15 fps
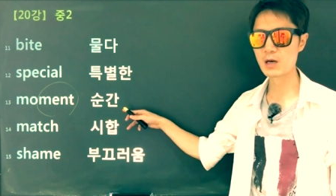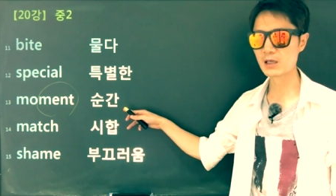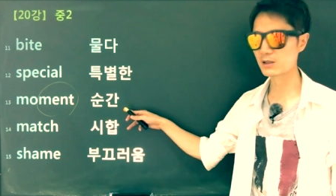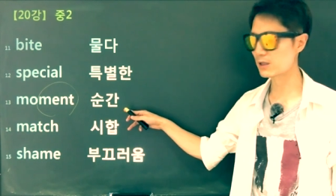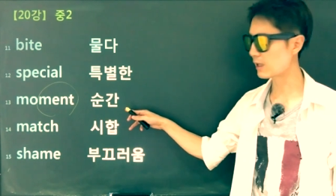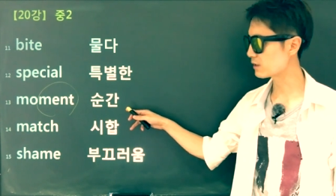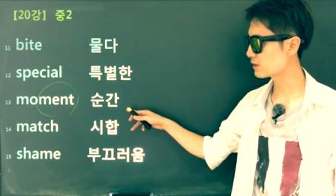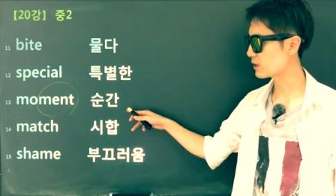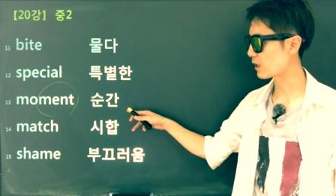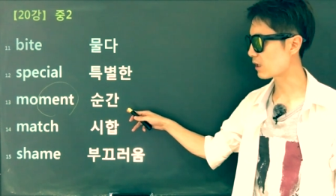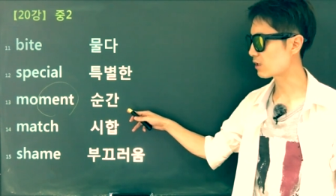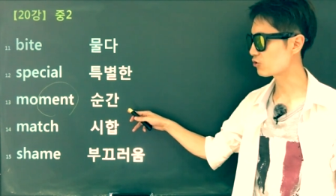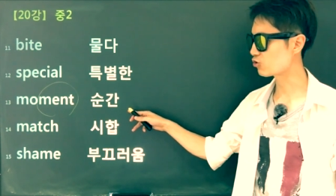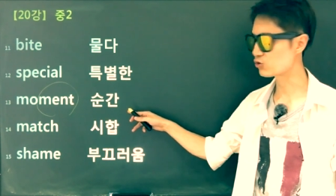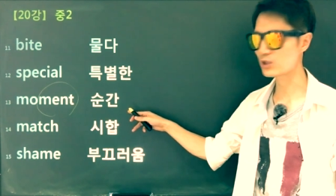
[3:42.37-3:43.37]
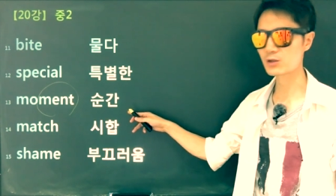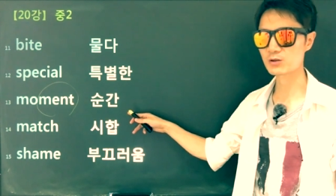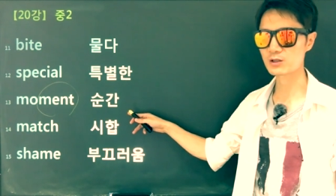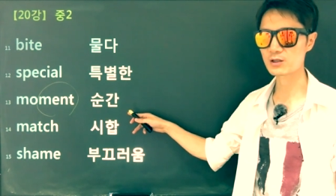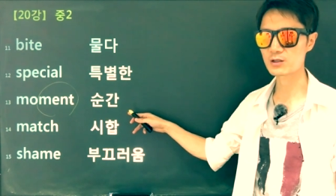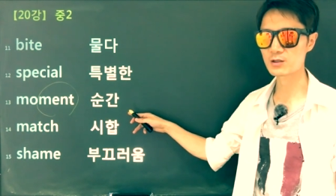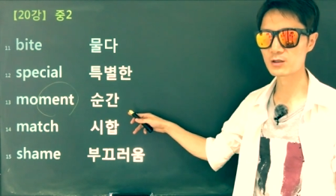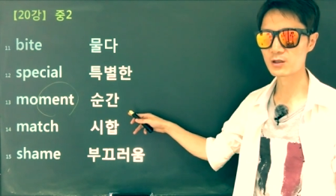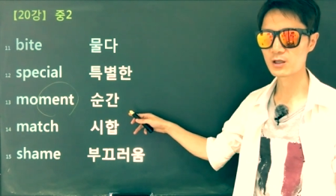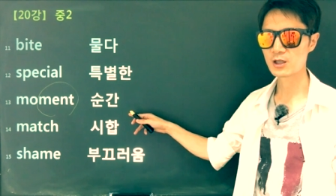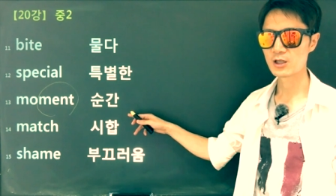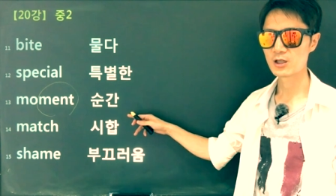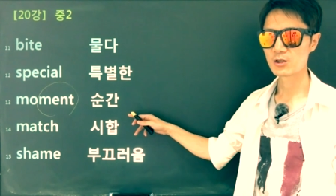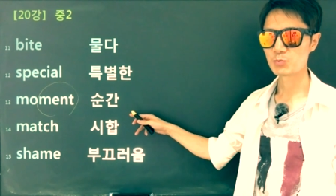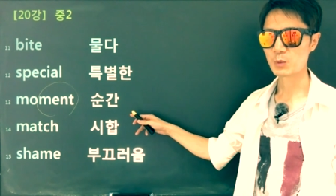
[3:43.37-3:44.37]
말을 하느냐가 중요한 거잖아요
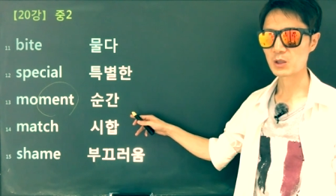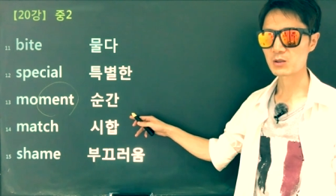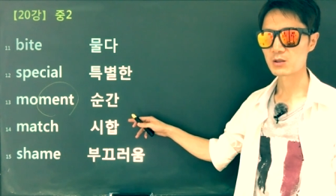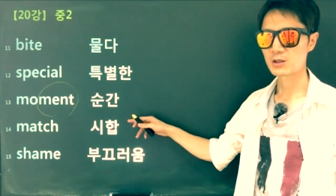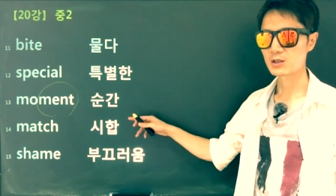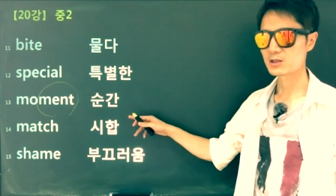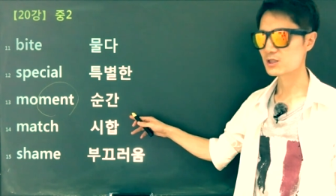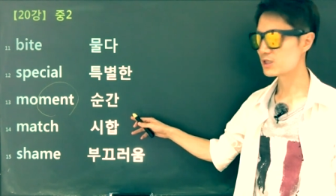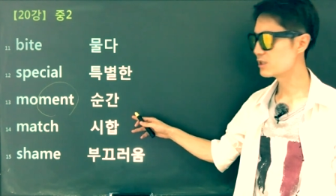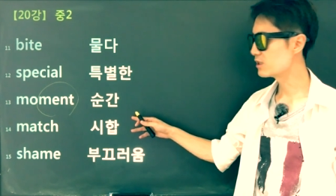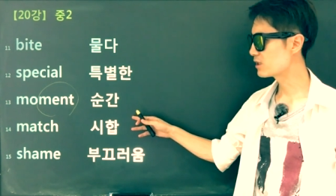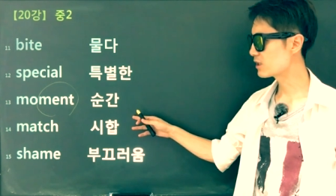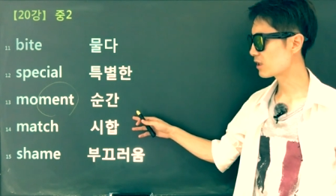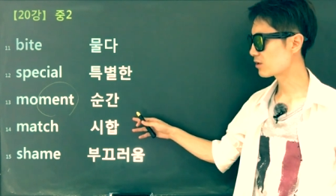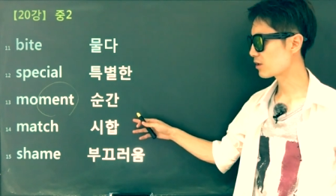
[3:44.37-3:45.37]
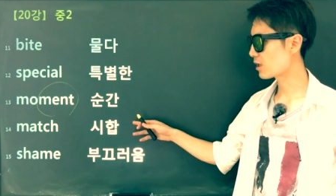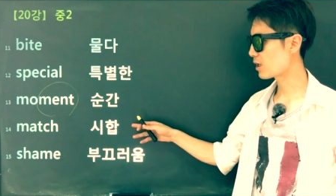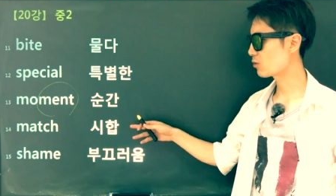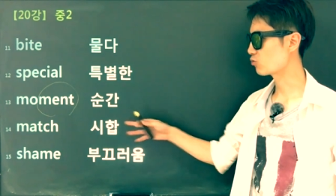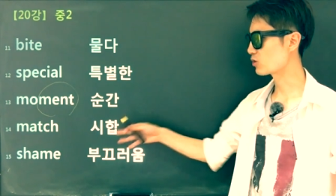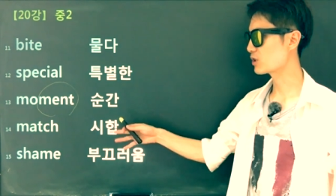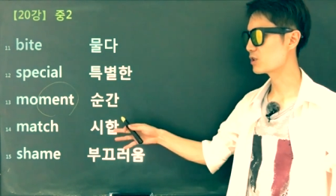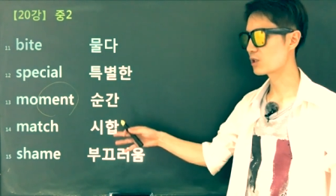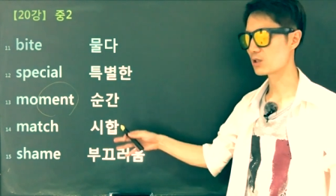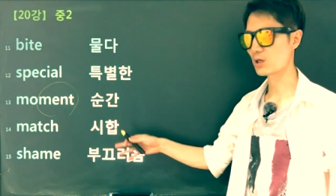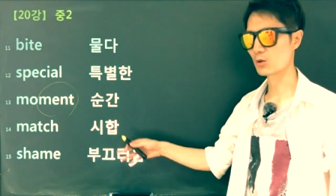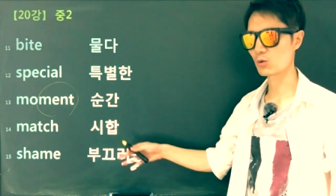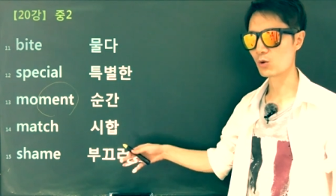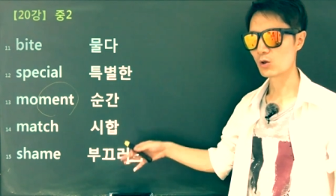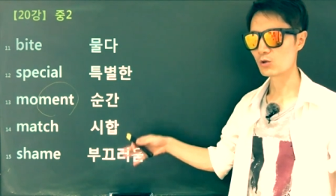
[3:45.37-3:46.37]
막 진지한데 웃긴
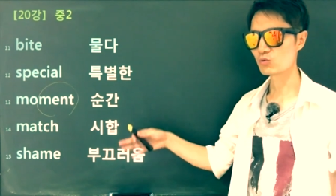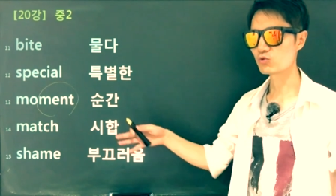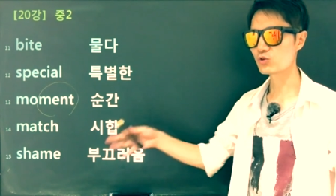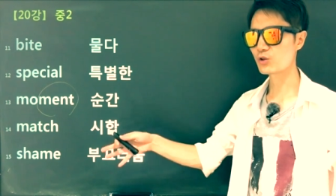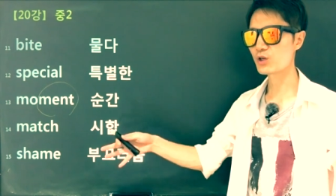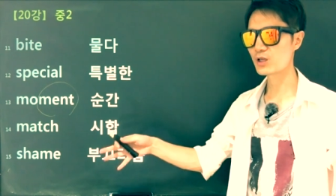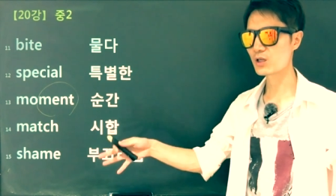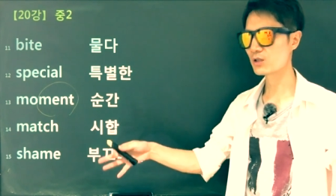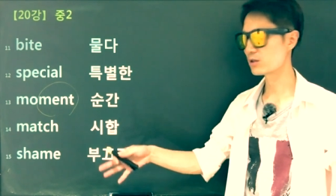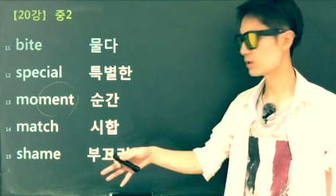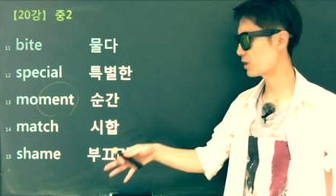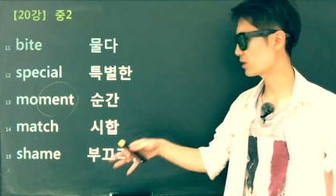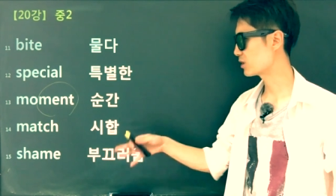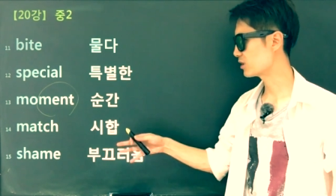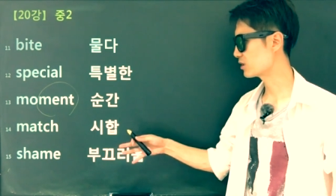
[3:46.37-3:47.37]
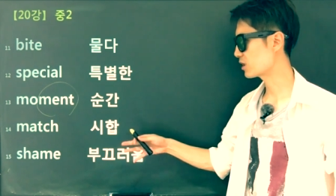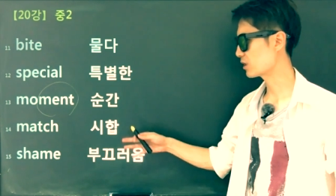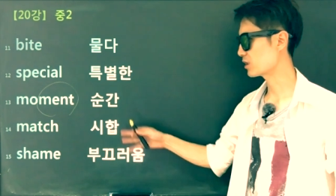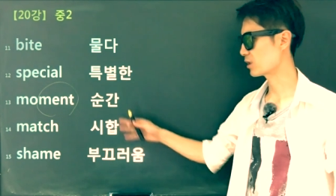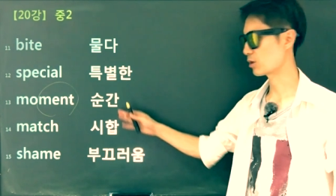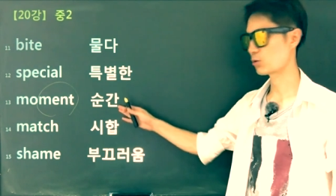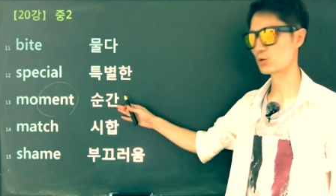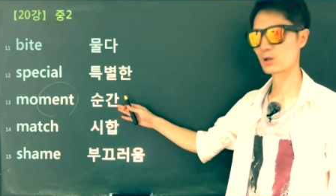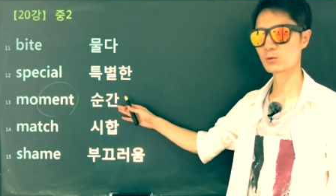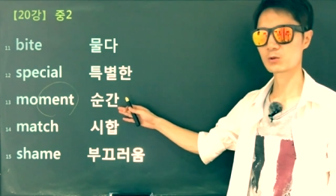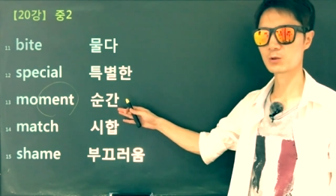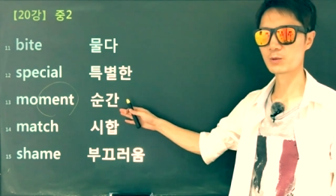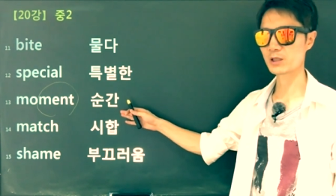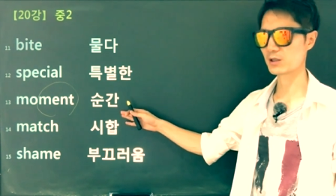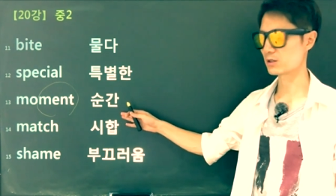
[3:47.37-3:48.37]
얘기하고 웃겨야 되는데 진지한 얘기하고 그러면 안